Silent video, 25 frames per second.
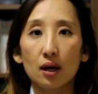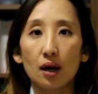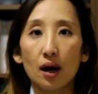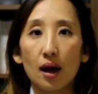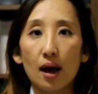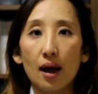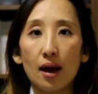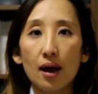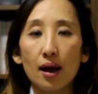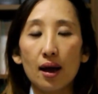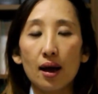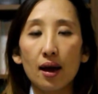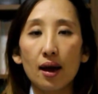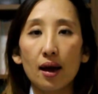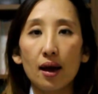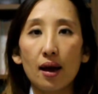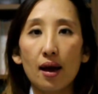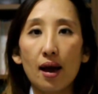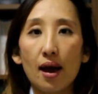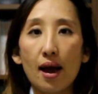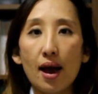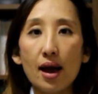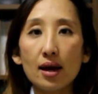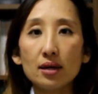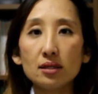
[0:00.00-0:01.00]
É,
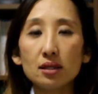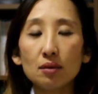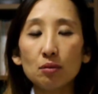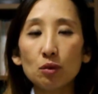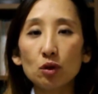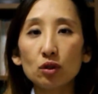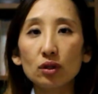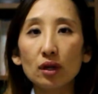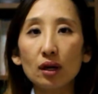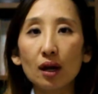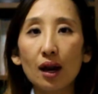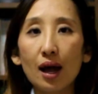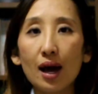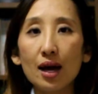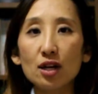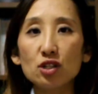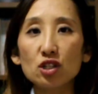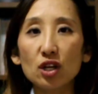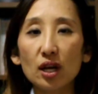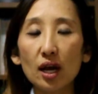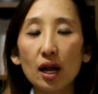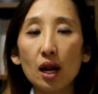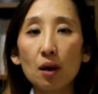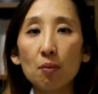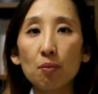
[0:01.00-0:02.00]
essa
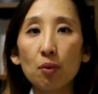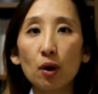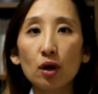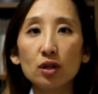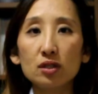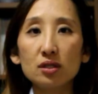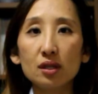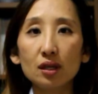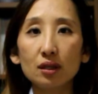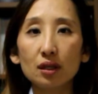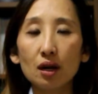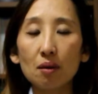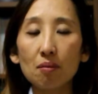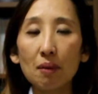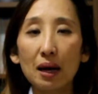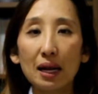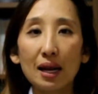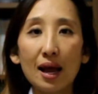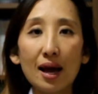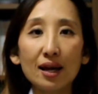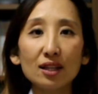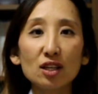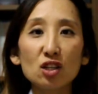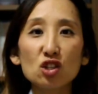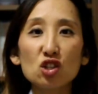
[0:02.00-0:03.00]
modelagem ela pode ser
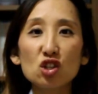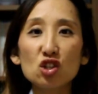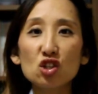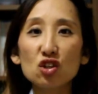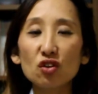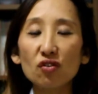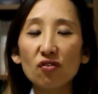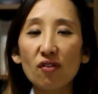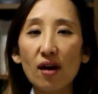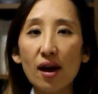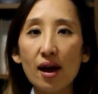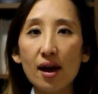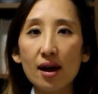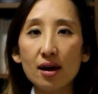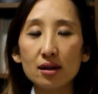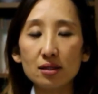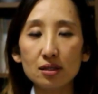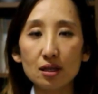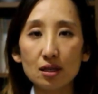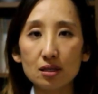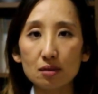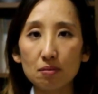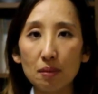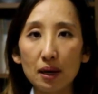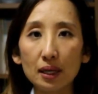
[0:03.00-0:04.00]
trabalhada de
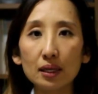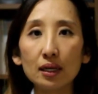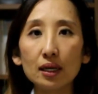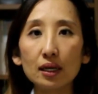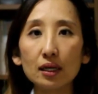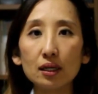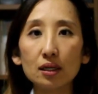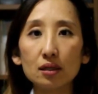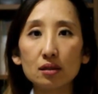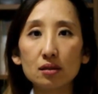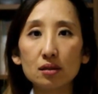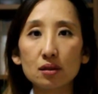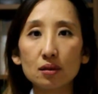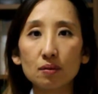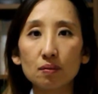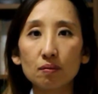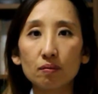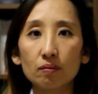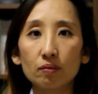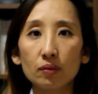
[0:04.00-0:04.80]
diversas maneiras.